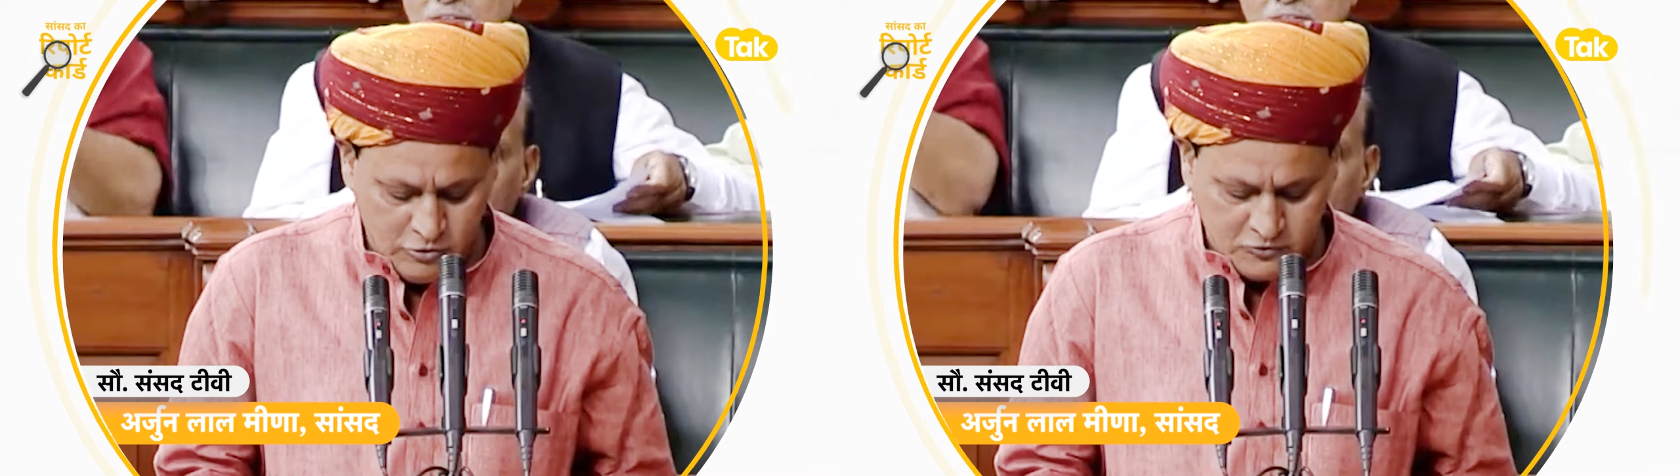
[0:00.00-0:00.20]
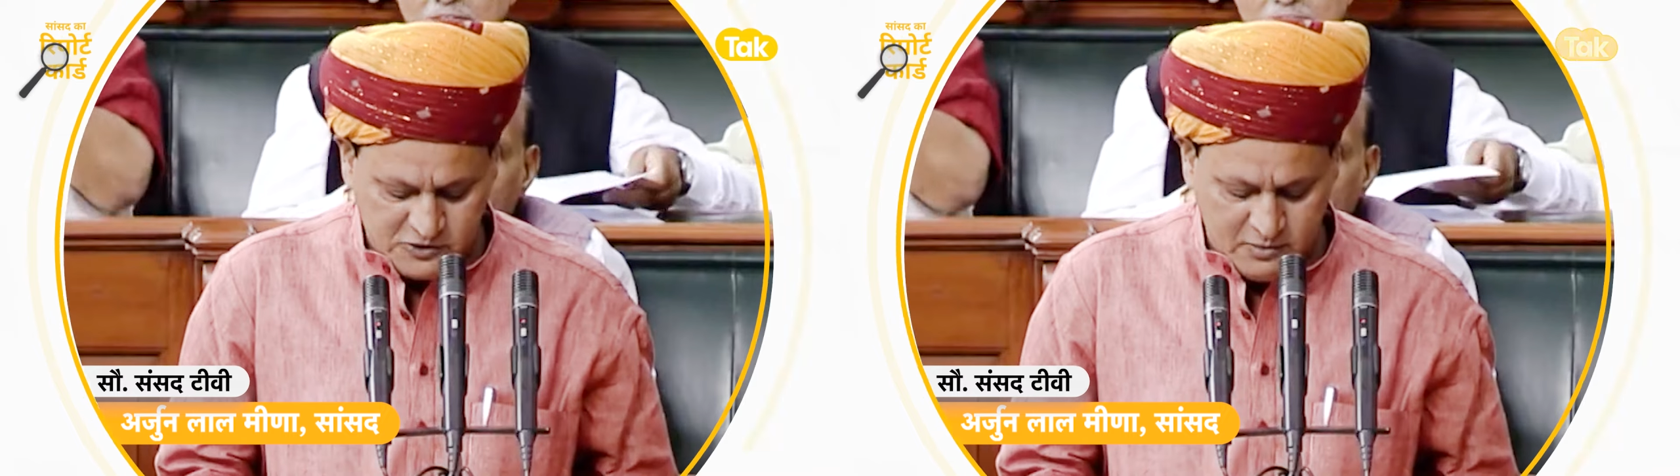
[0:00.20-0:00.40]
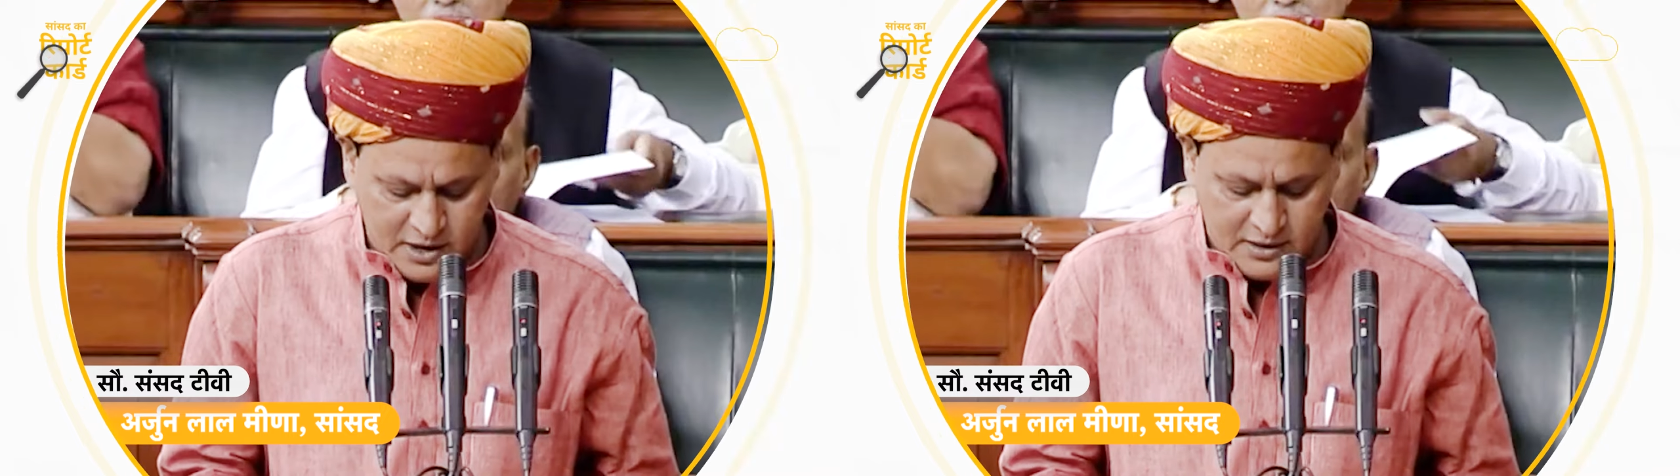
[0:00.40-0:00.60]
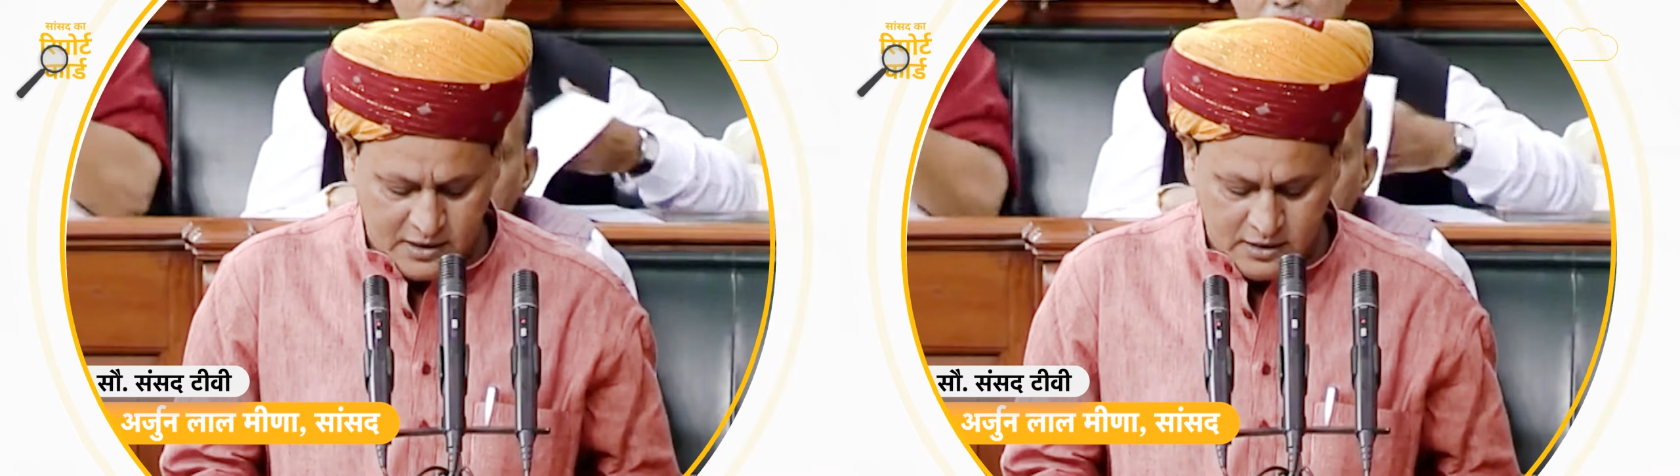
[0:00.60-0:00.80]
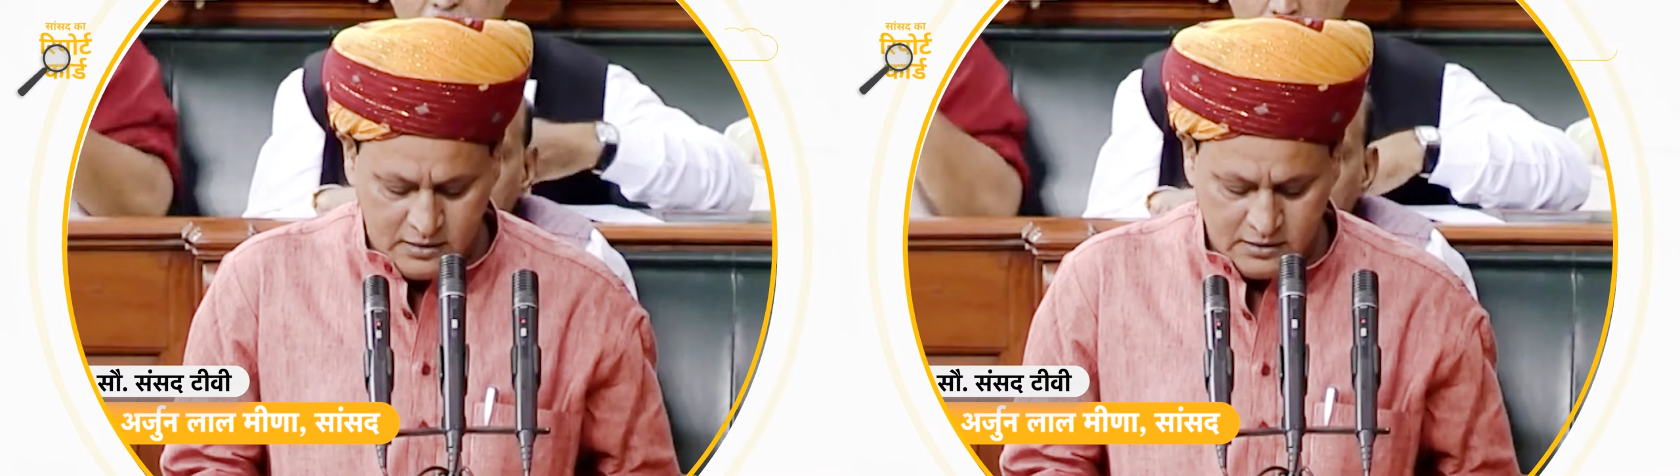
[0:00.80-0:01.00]
लोकसभा
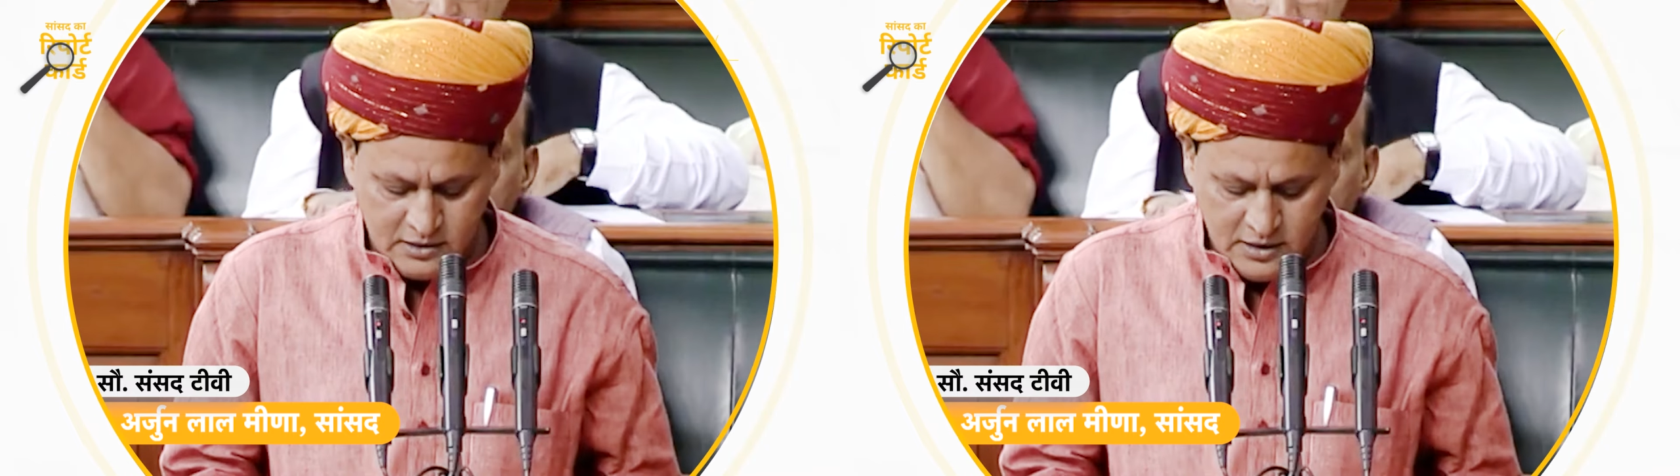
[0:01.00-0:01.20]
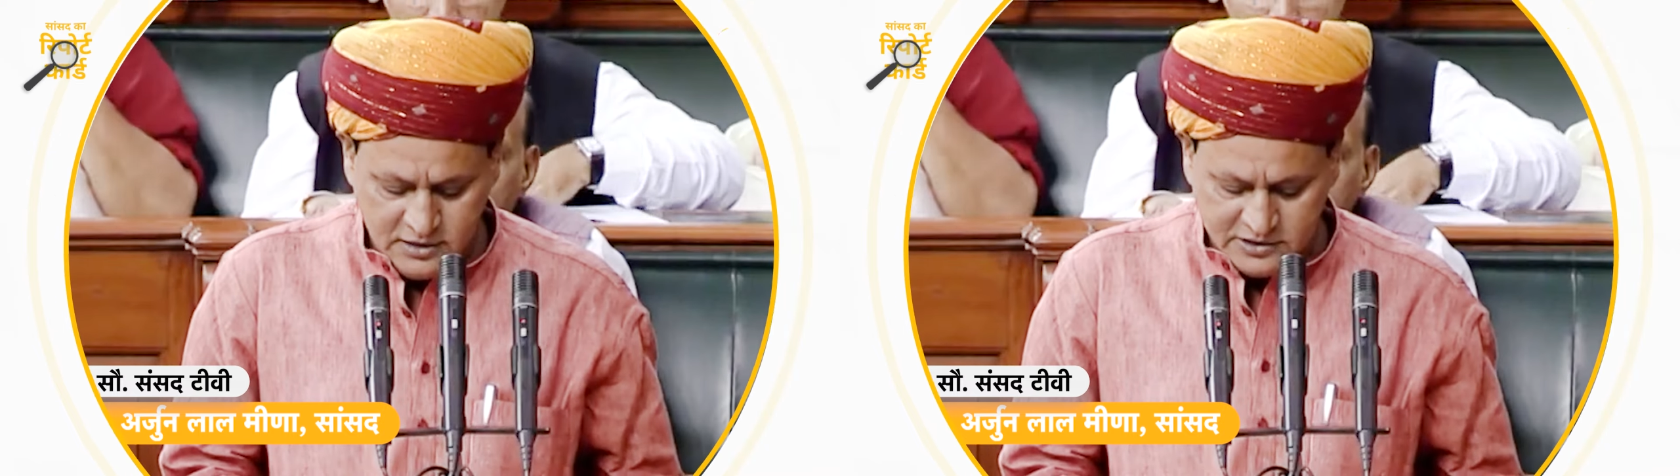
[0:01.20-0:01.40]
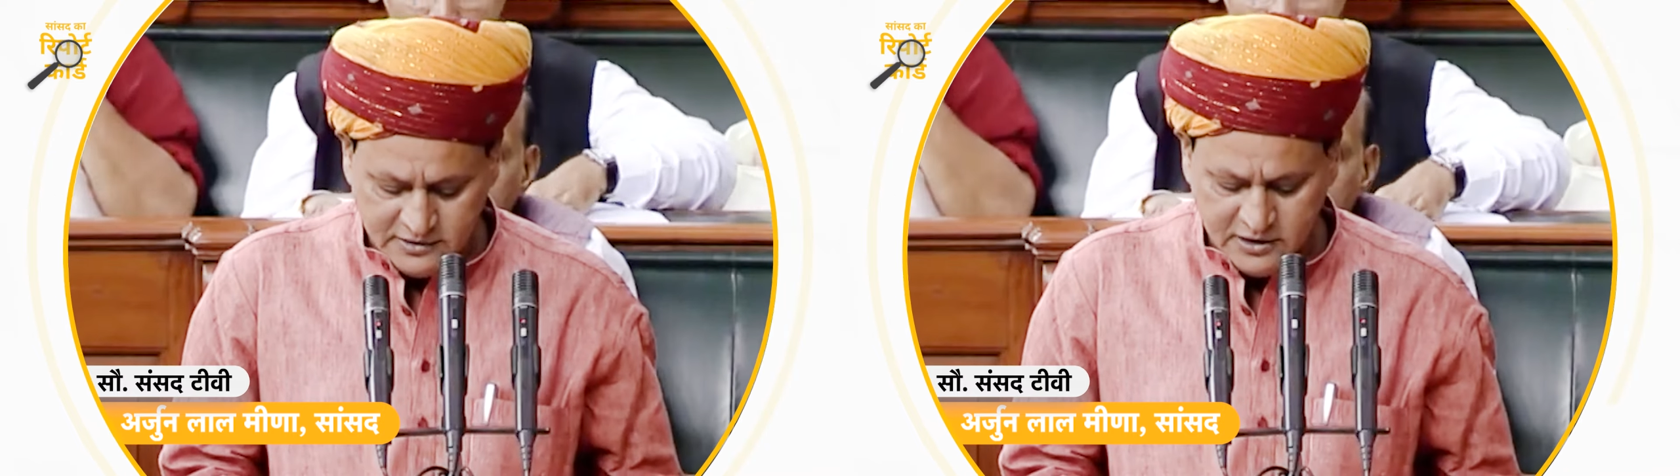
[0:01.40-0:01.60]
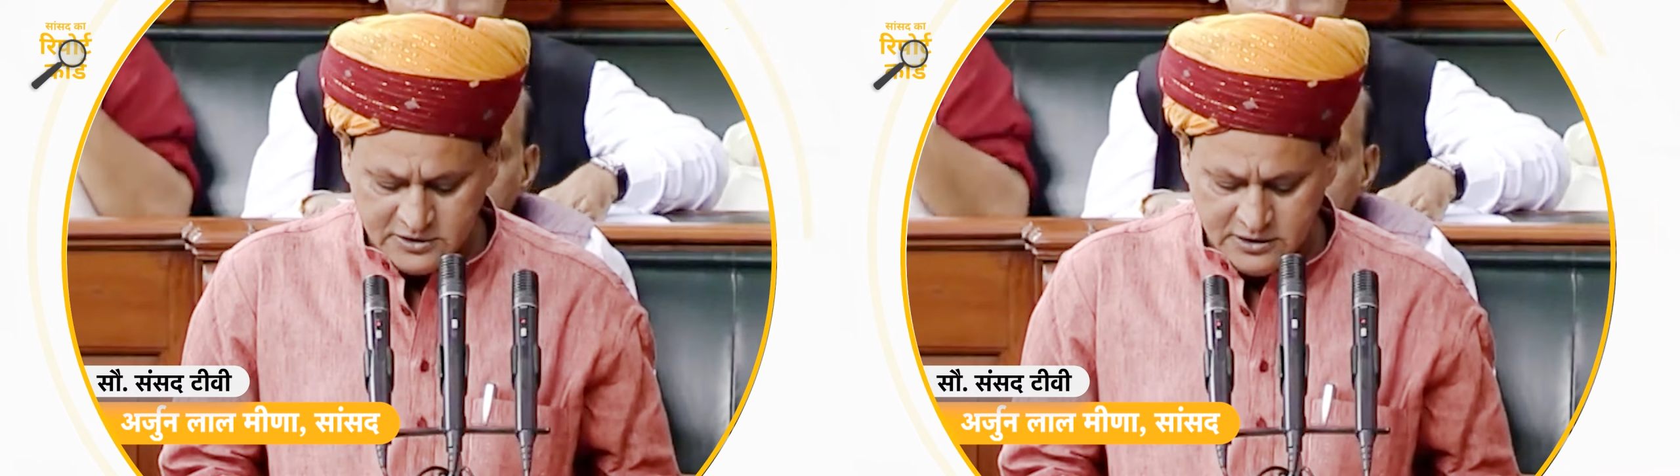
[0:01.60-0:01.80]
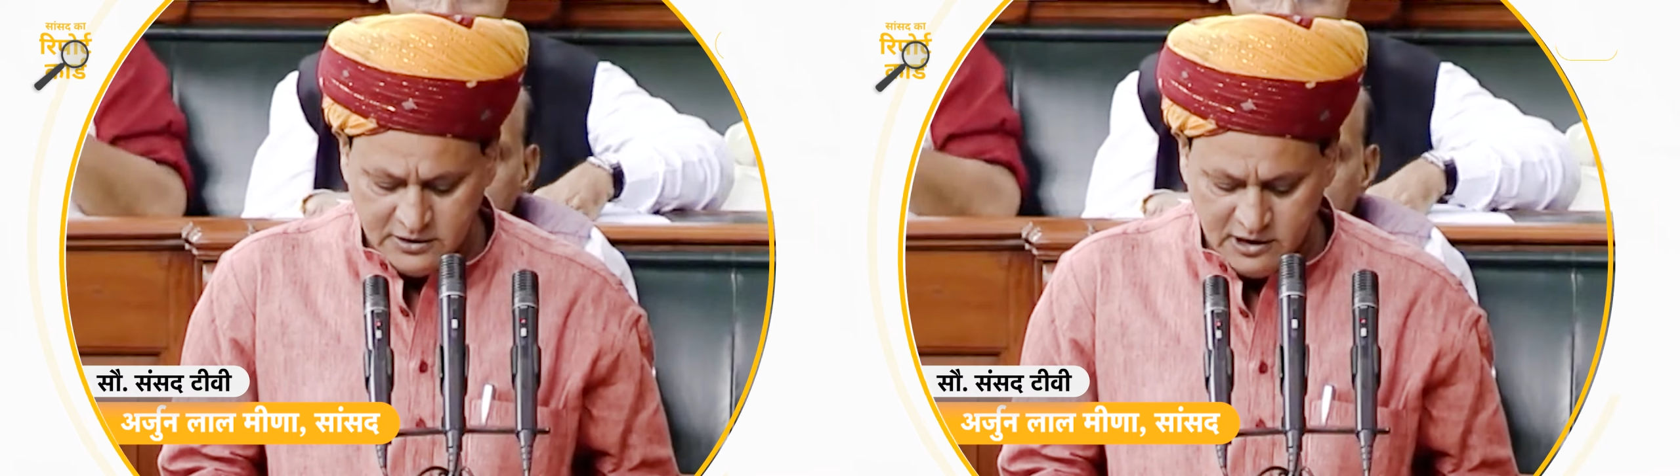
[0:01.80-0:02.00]
का सदस्य